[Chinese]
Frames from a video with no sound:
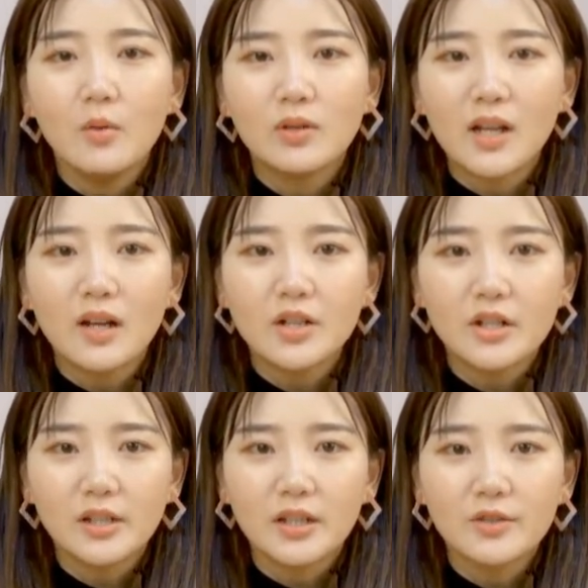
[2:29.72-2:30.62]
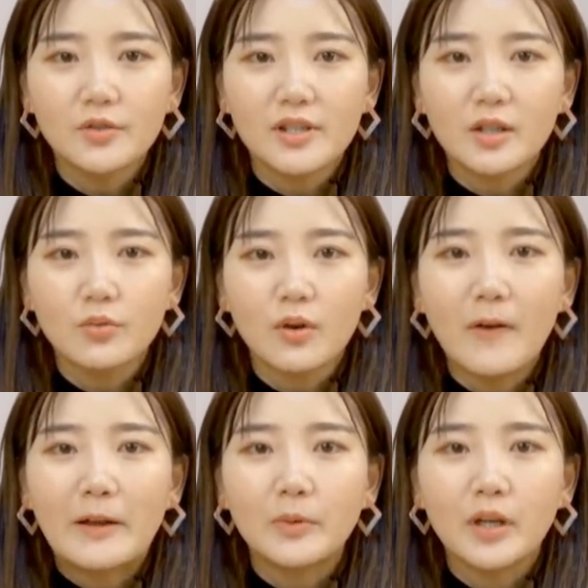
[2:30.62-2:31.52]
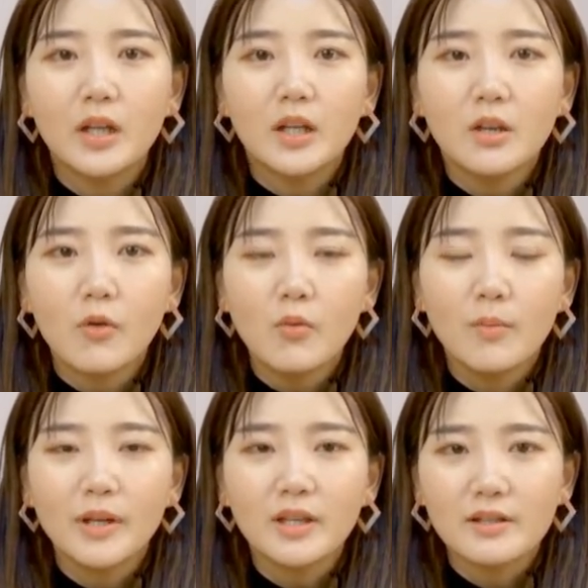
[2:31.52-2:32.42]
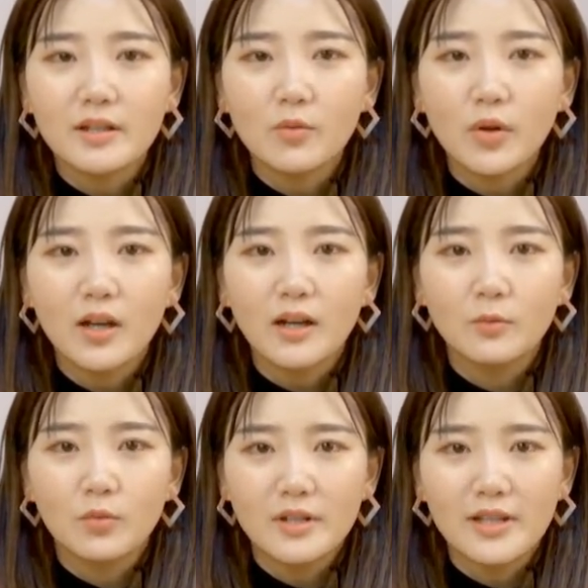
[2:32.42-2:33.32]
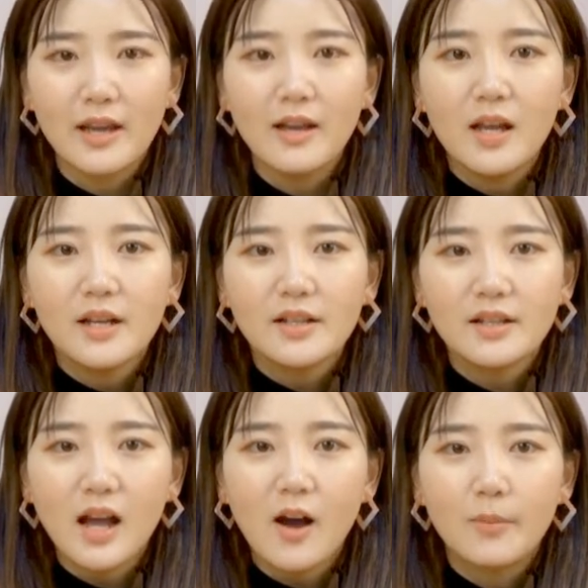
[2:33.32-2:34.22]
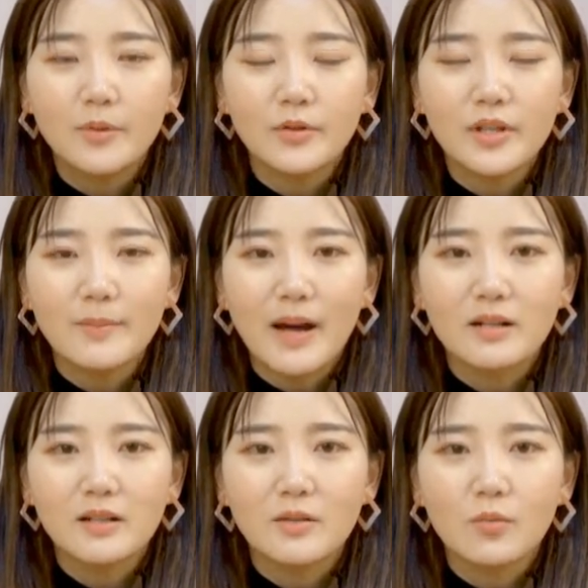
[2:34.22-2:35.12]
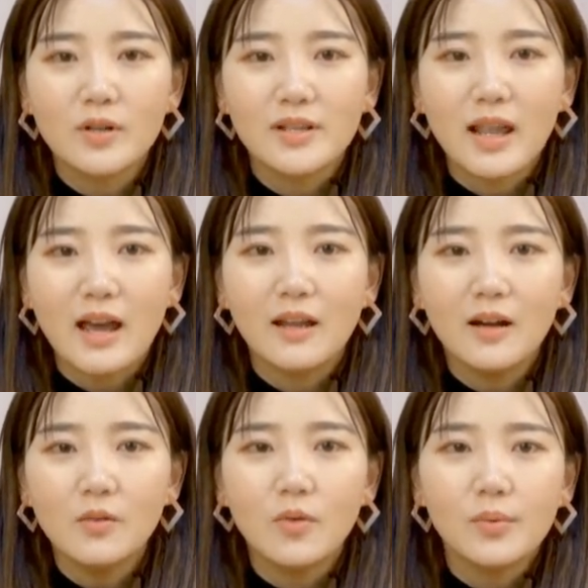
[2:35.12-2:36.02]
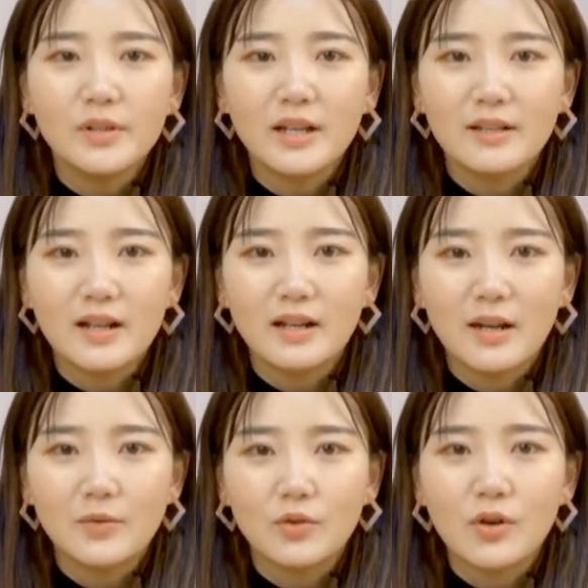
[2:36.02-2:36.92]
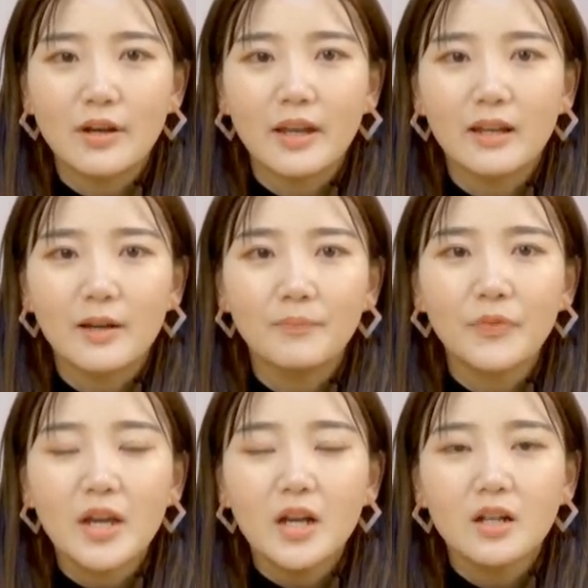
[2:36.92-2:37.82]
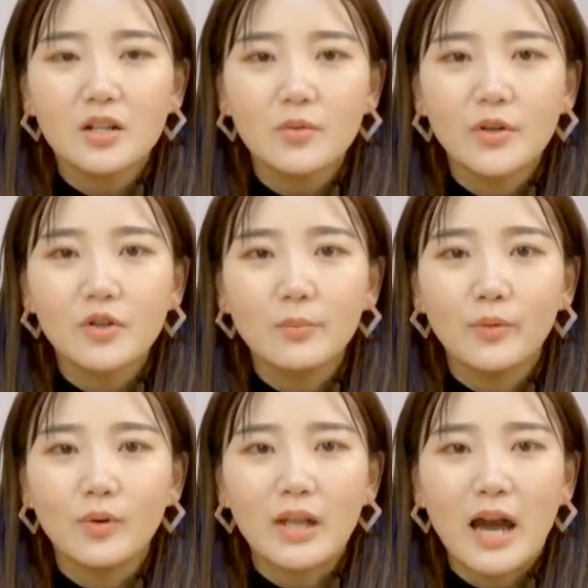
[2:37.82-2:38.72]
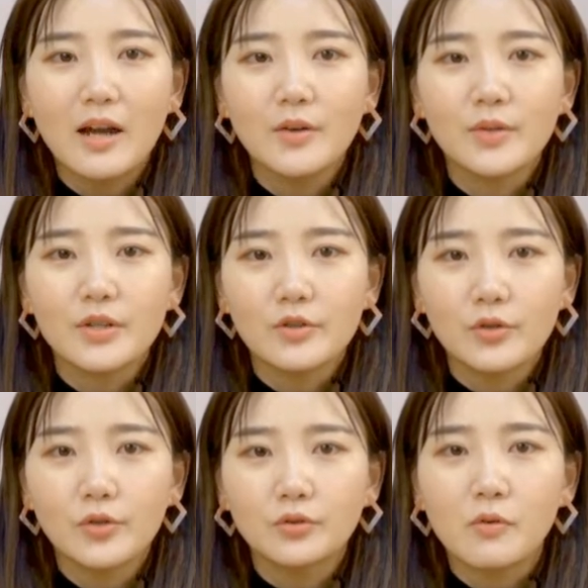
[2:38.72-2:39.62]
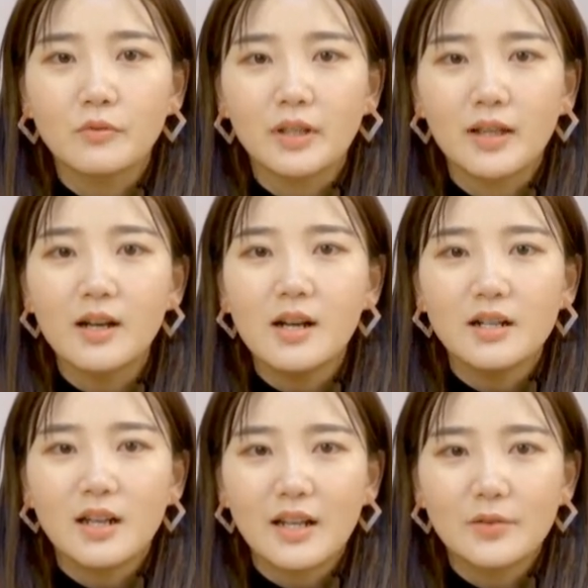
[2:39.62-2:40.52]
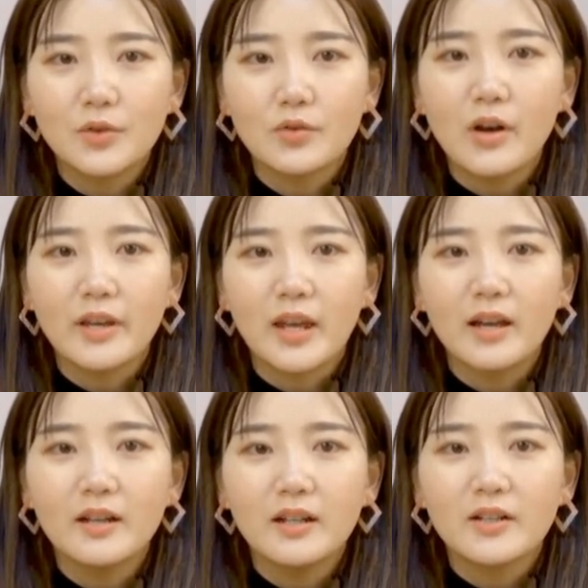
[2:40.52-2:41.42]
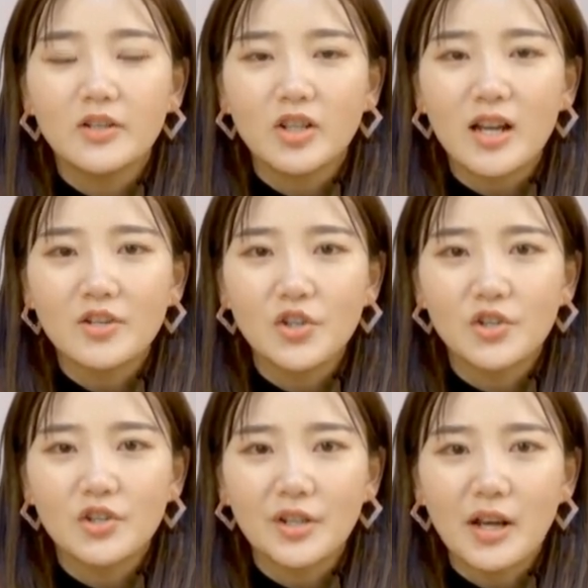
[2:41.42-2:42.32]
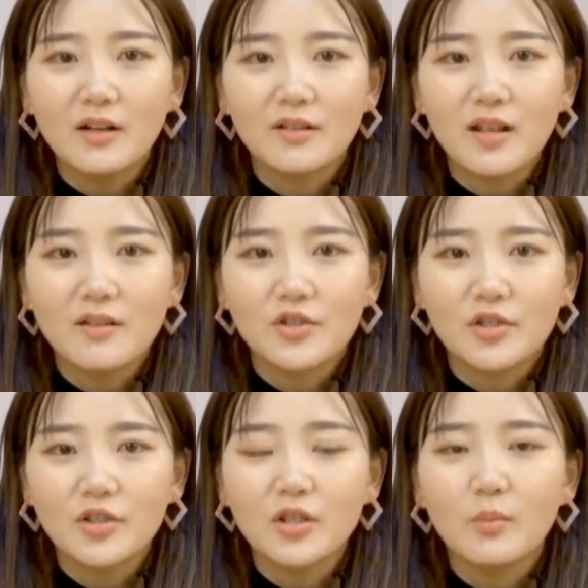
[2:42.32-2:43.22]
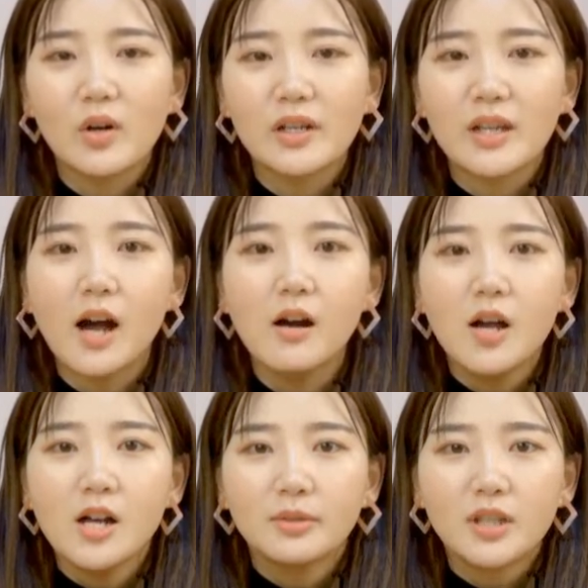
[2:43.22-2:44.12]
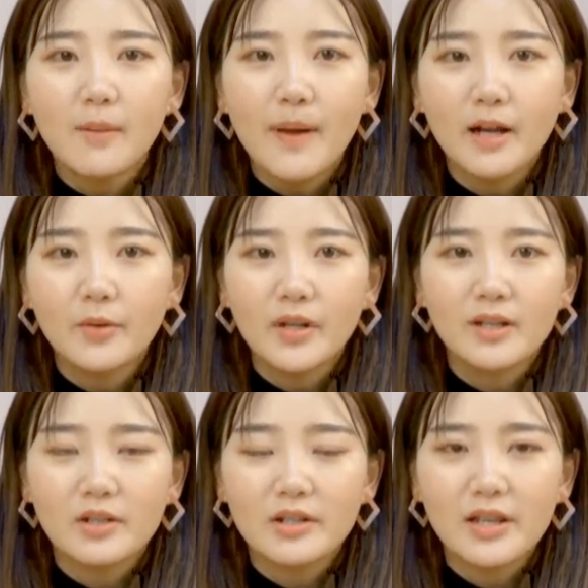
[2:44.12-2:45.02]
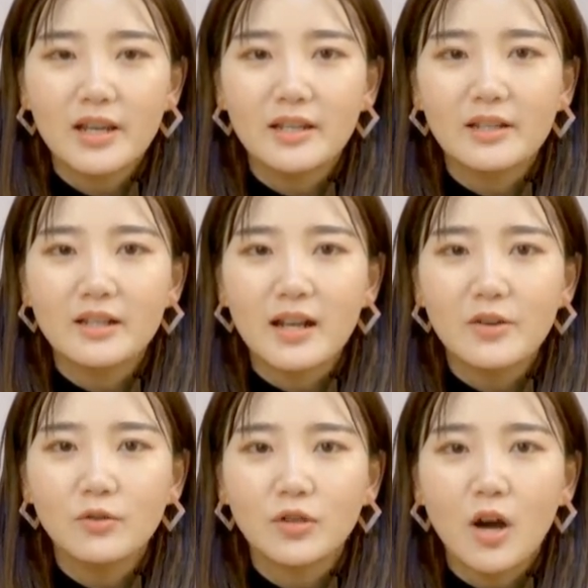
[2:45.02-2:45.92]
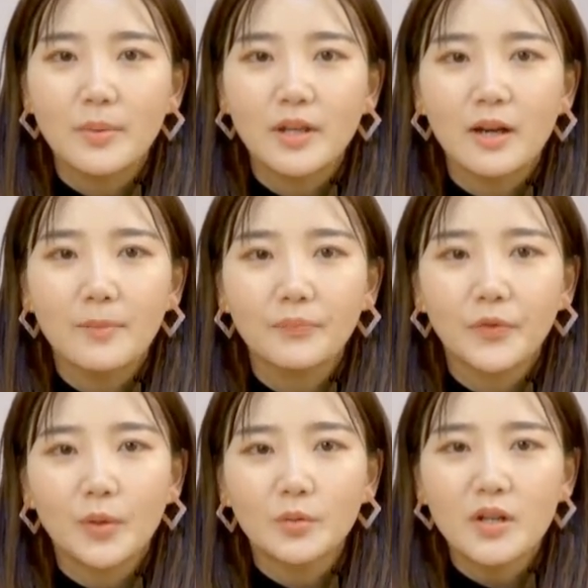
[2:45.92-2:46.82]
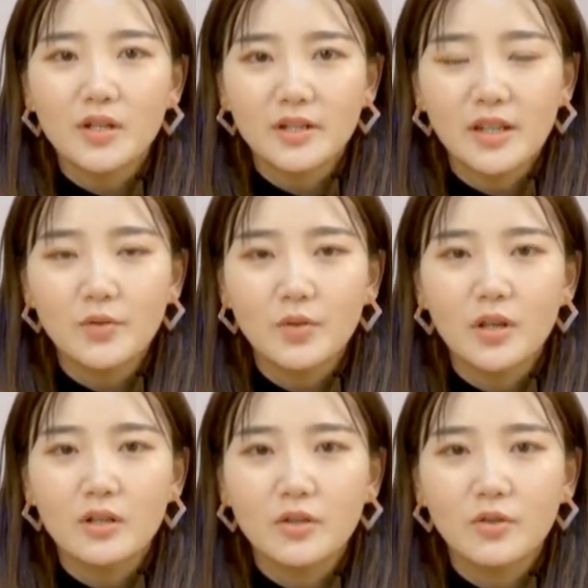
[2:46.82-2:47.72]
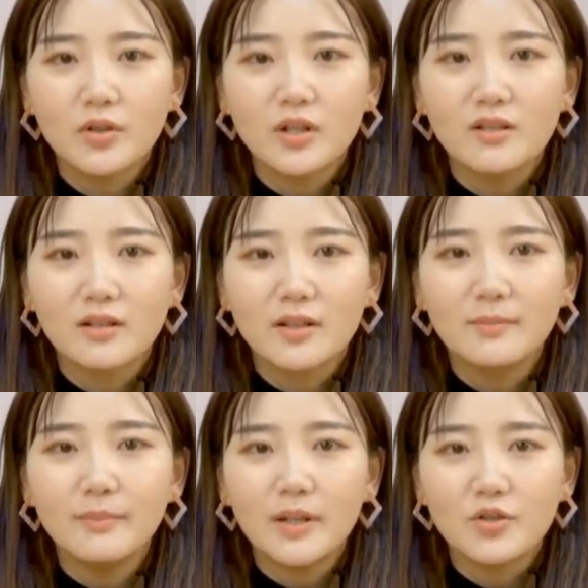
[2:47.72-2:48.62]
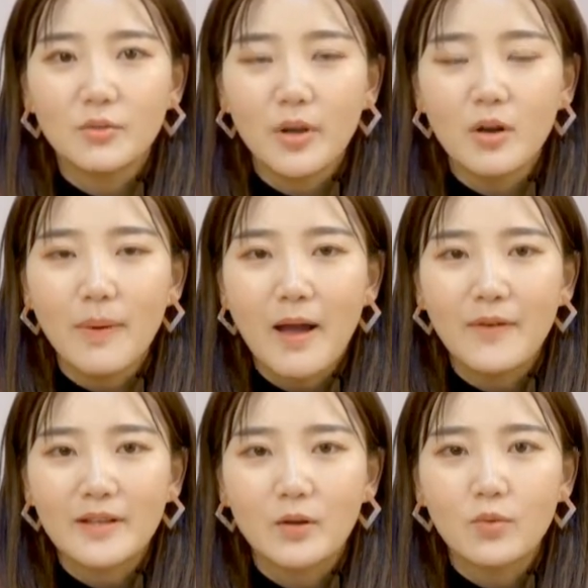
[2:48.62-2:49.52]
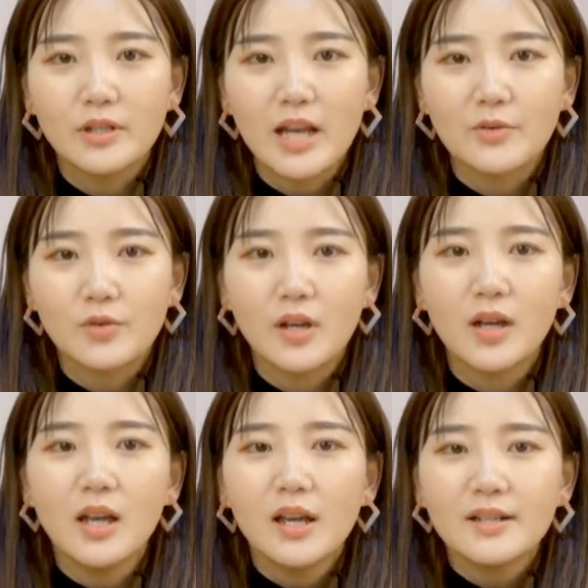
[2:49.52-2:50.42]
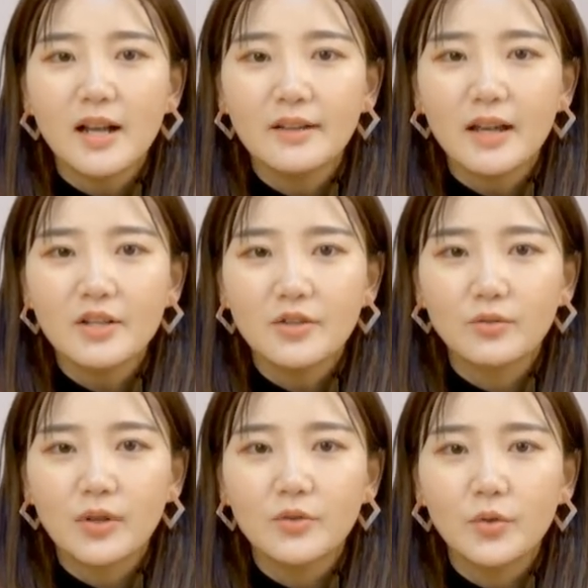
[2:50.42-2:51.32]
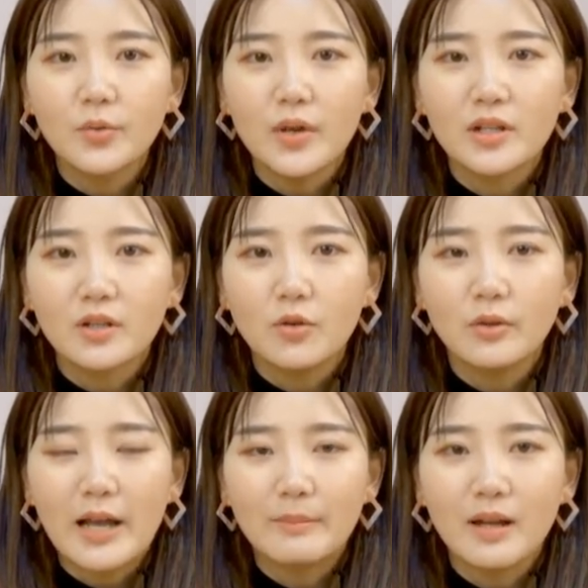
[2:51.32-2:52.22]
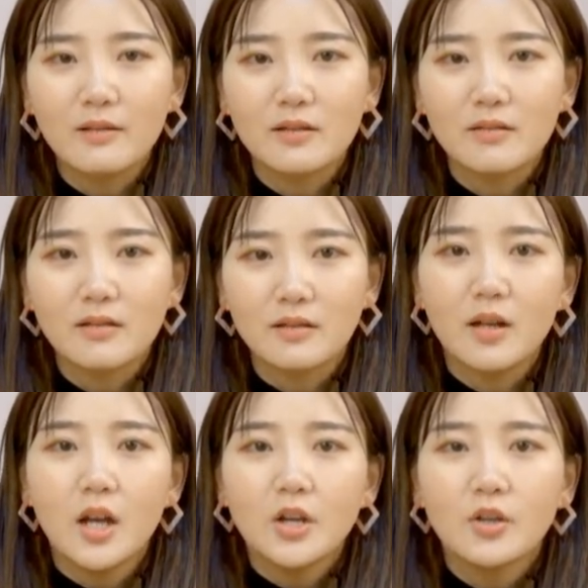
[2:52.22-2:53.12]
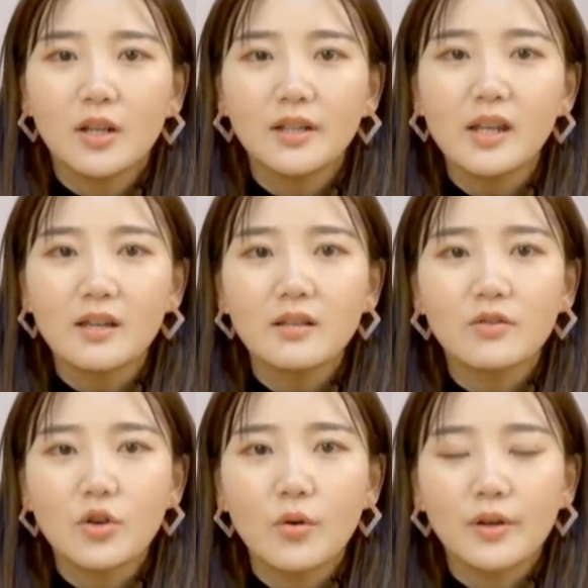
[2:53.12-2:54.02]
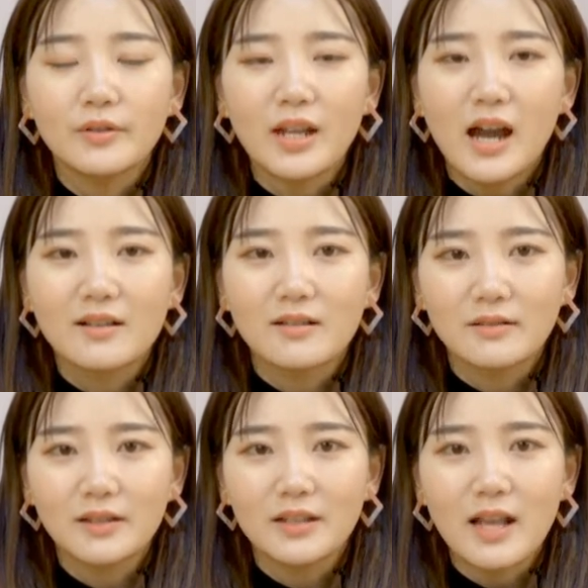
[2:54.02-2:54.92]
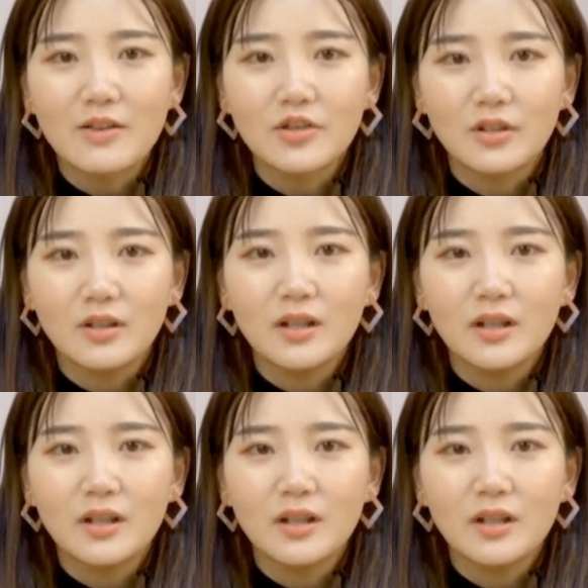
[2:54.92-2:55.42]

我当时一听就坚决反对，因为我们已经亏了很多钱，现在好不容易把日子过起来了，我不想再让他去创业了。可是我拗不过他，于是就又同意了，让他去创业。可是他这次竟然和上次一模一样，不到半个月的时间里竟然又倒闭了。我顿时间觉得这种日子根本就没有办法再过下去，像他这种人永远是狗改不了吃屎，有了第一次就会有第二次、第三次。